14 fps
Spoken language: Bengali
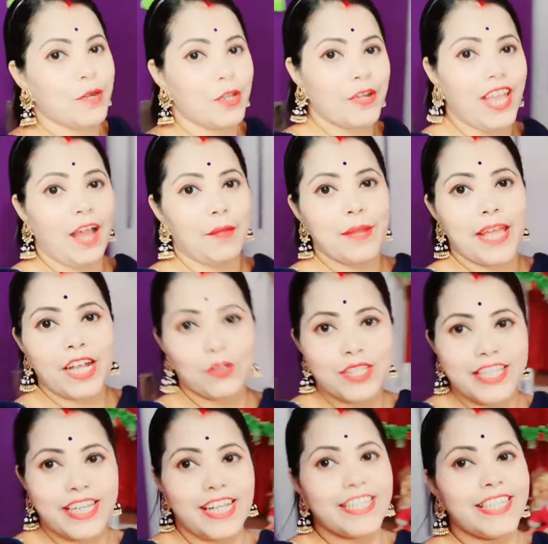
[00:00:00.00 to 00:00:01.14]
উপলক্ষে আমরা এখন
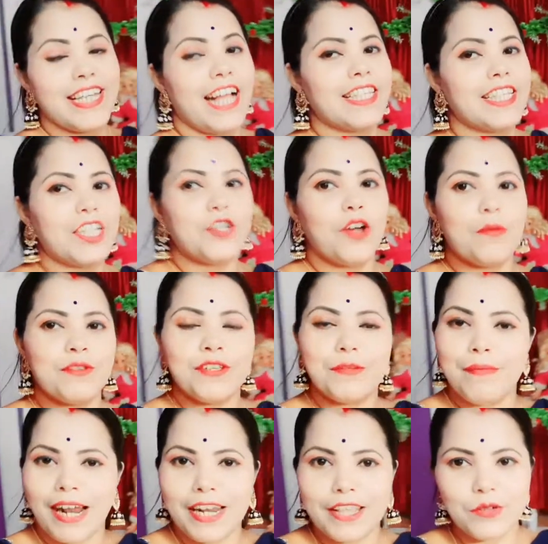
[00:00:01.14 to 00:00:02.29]
যাচ্ছি আজকে জন্মদিন
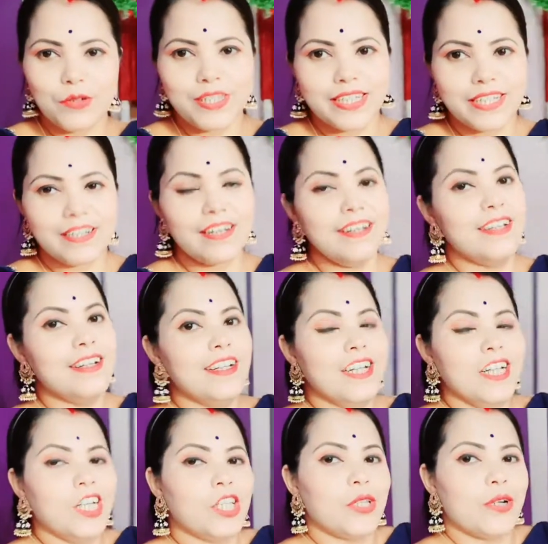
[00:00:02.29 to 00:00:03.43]
বাড়িতে হচ্ছে না
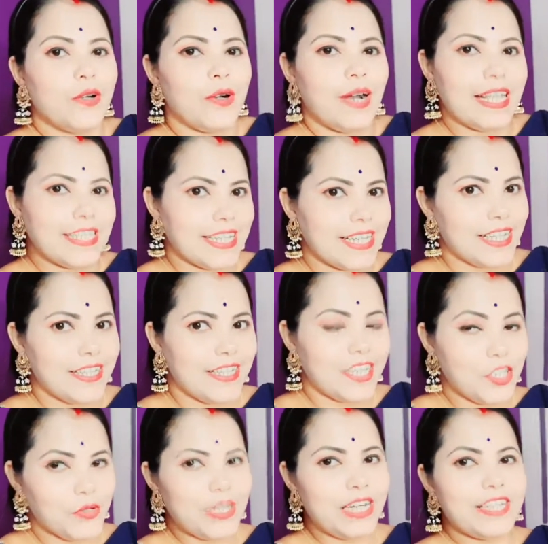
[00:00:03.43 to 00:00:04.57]
তো আজকে
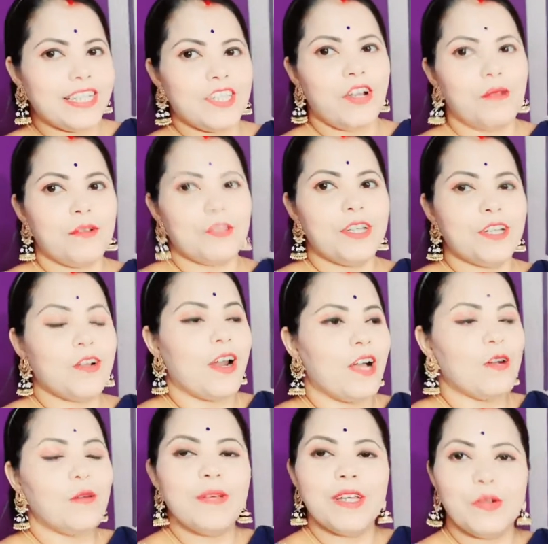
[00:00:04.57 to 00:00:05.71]
রেস্টুরেন্টে জন্মদিন করা
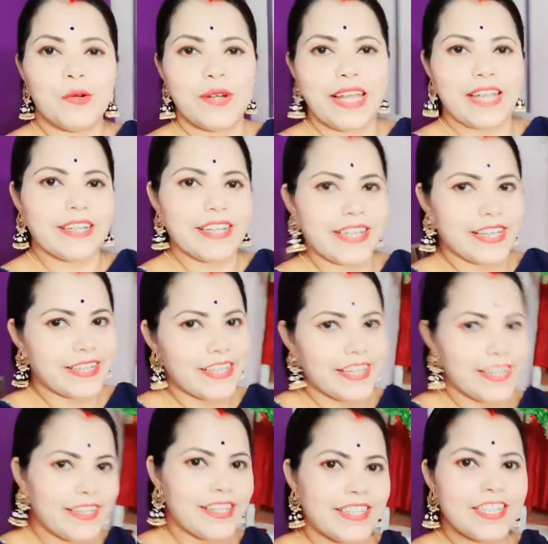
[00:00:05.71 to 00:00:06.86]
হবে ওর একটা কেক নিয়ে
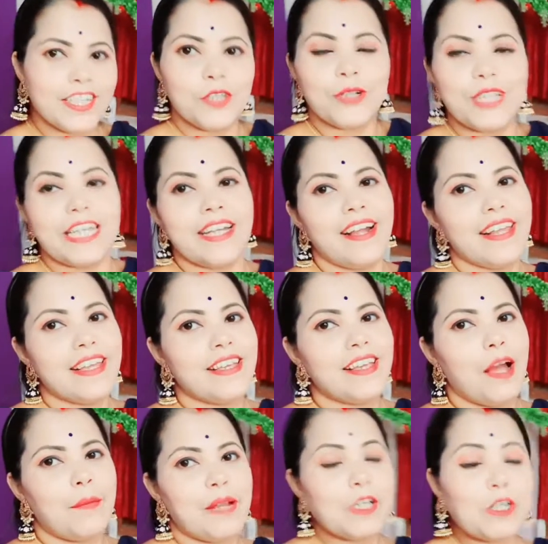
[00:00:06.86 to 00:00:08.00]
নিয়েছি তো সেখানে গিয়ে
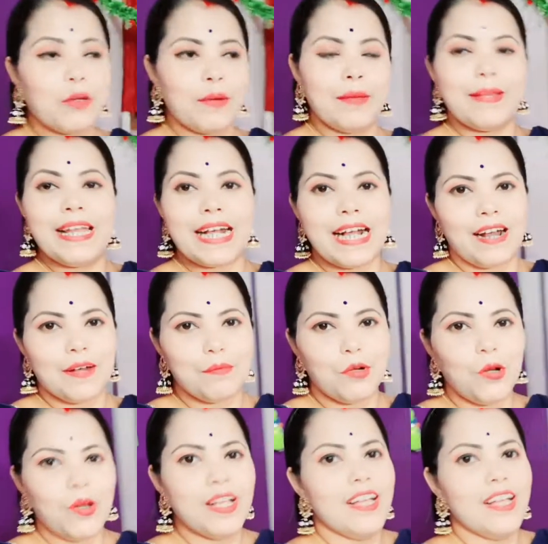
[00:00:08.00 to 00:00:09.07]
আমরা সবাই মিলে কাটবো